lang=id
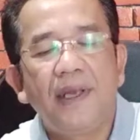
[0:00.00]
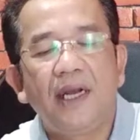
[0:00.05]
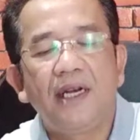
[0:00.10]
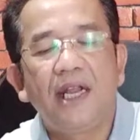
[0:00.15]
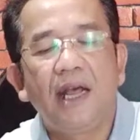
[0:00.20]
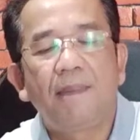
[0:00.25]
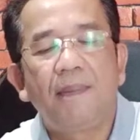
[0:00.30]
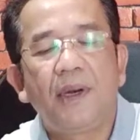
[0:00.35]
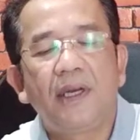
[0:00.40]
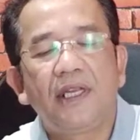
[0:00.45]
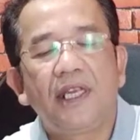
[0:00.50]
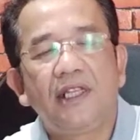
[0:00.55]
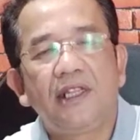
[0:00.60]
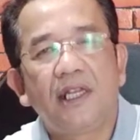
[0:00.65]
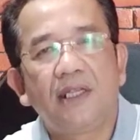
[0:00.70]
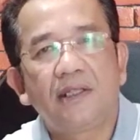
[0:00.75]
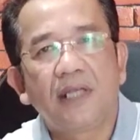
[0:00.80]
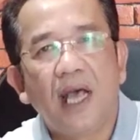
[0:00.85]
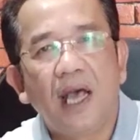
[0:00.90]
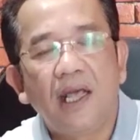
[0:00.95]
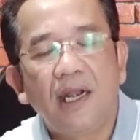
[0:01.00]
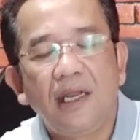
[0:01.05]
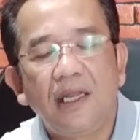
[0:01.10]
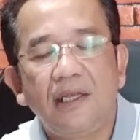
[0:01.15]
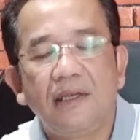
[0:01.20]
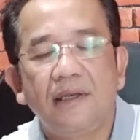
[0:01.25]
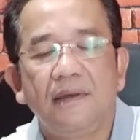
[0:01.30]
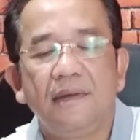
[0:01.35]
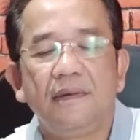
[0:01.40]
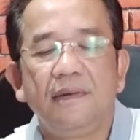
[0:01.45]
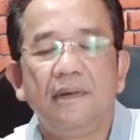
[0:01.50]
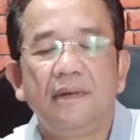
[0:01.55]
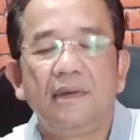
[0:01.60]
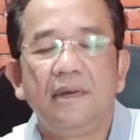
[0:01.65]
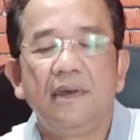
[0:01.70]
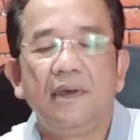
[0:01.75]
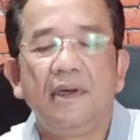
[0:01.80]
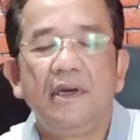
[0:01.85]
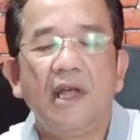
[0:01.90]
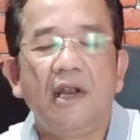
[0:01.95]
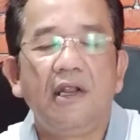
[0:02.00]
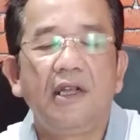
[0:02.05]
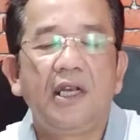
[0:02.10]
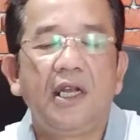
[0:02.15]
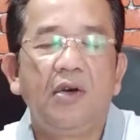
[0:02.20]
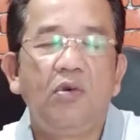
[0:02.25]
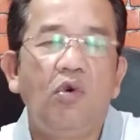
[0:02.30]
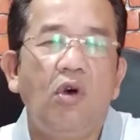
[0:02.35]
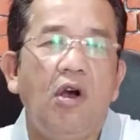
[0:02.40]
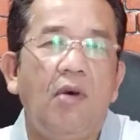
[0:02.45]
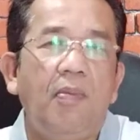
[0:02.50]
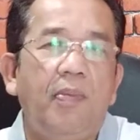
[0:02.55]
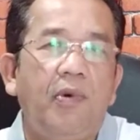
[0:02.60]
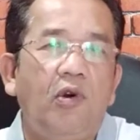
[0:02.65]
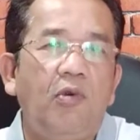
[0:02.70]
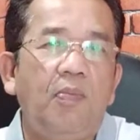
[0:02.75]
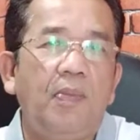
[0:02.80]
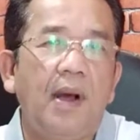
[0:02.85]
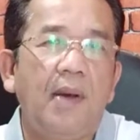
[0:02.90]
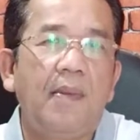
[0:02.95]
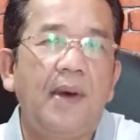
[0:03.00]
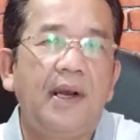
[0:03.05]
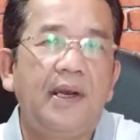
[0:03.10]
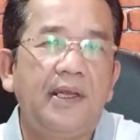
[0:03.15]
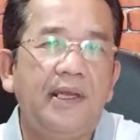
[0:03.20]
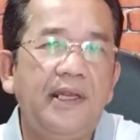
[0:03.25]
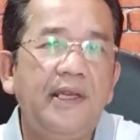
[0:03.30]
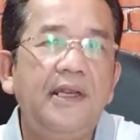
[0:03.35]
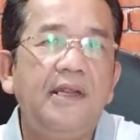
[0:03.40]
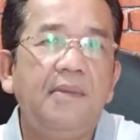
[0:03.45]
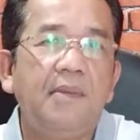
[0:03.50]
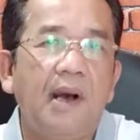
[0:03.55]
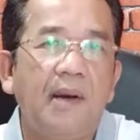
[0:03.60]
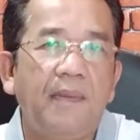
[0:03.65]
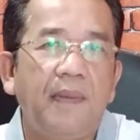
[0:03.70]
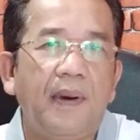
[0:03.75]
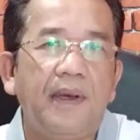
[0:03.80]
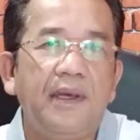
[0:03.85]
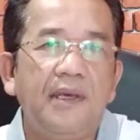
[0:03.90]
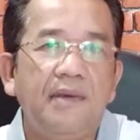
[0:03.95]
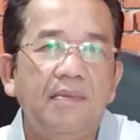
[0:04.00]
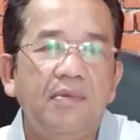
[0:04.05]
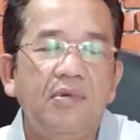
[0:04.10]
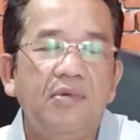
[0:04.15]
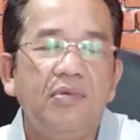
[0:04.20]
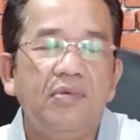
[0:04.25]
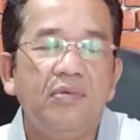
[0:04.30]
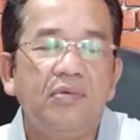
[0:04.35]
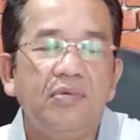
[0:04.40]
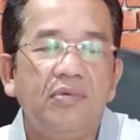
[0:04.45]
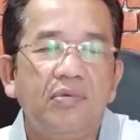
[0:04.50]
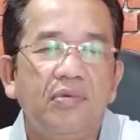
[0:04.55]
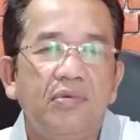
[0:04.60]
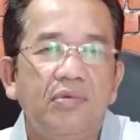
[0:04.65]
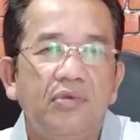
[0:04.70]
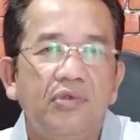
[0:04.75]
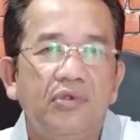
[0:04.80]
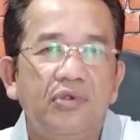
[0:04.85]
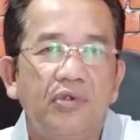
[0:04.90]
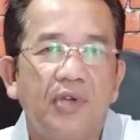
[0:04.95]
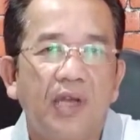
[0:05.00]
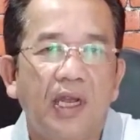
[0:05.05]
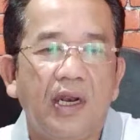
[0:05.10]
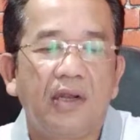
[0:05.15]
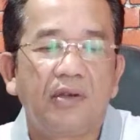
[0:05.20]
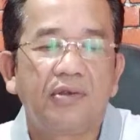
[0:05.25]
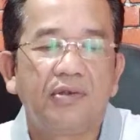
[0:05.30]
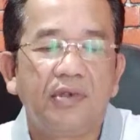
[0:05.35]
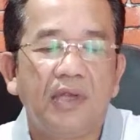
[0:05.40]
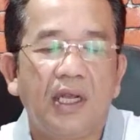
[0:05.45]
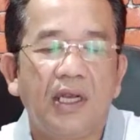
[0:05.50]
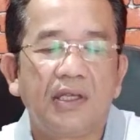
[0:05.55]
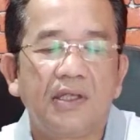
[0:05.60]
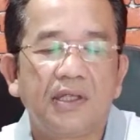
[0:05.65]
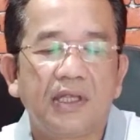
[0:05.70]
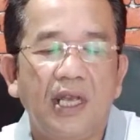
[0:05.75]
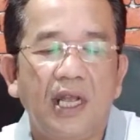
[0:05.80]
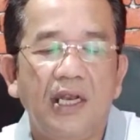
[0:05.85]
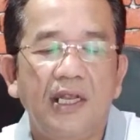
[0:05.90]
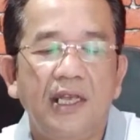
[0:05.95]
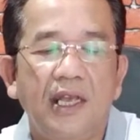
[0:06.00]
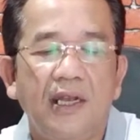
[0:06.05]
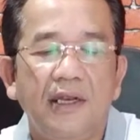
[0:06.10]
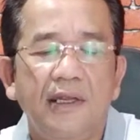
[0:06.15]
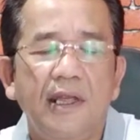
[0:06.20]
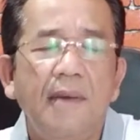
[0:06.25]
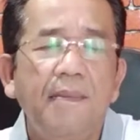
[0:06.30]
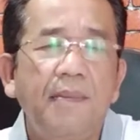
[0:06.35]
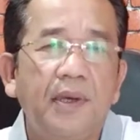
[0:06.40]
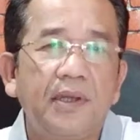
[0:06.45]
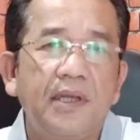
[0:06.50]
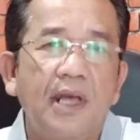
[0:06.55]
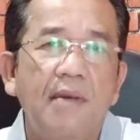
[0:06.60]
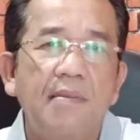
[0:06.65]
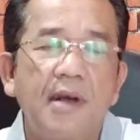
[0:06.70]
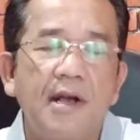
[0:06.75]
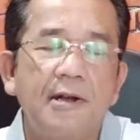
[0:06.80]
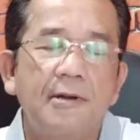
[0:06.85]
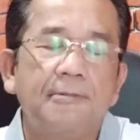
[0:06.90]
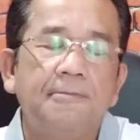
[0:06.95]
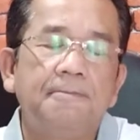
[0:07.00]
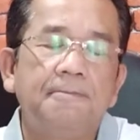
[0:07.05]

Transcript: yang dapat kita tarik dari kedua perumpamaan ini, Bapak Ibu, saudara-saudara sekalian? Yang pertama,